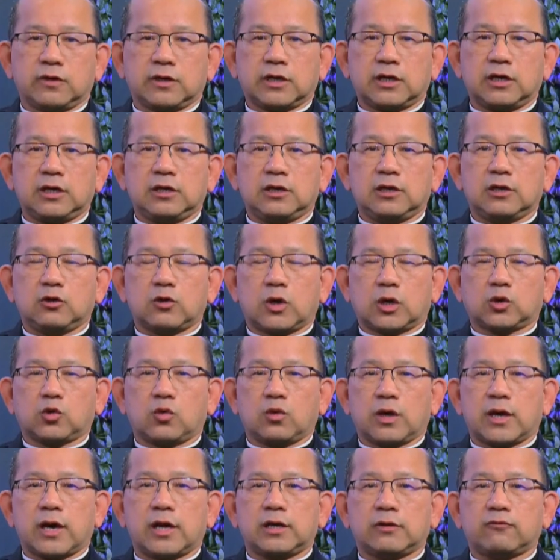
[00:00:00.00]
bởi vì cái luật
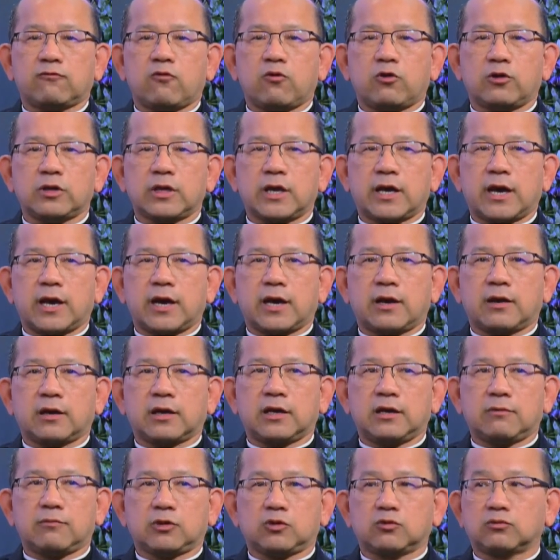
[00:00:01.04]
của California
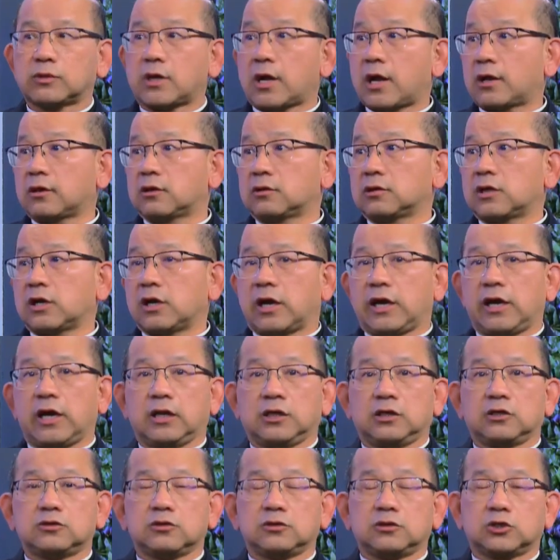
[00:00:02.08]
khi mà chúng ta thực
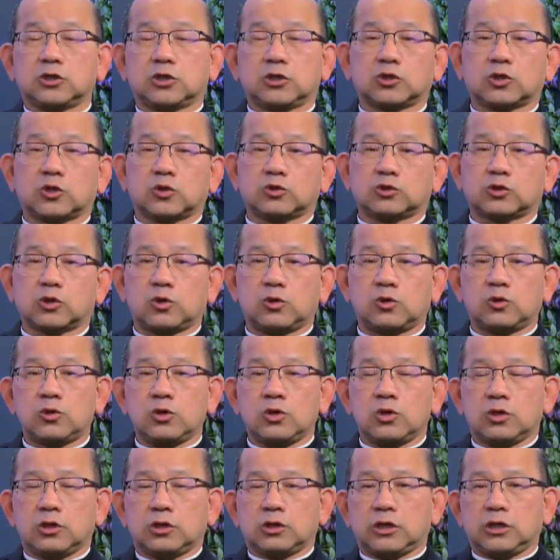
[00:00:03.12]
hiện cái chương trình sổ số
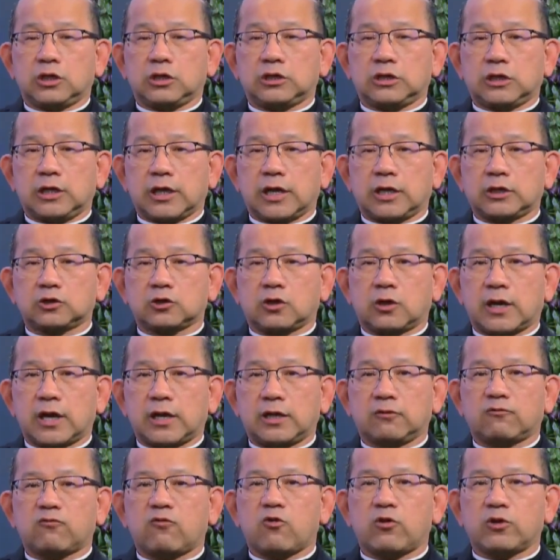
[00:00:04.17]
vâng. thì chỉ là cho
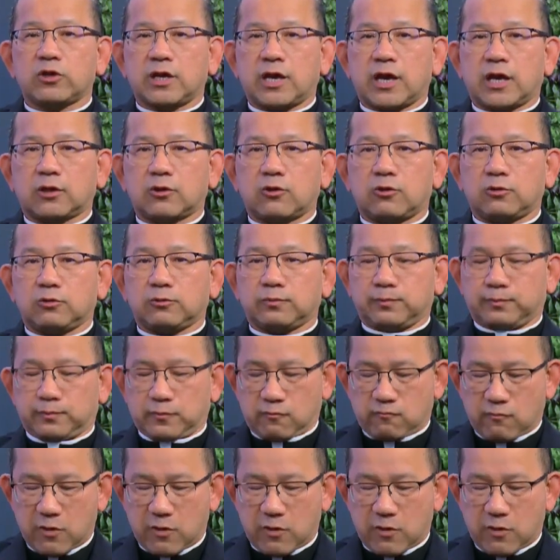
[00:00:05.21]
California thôi.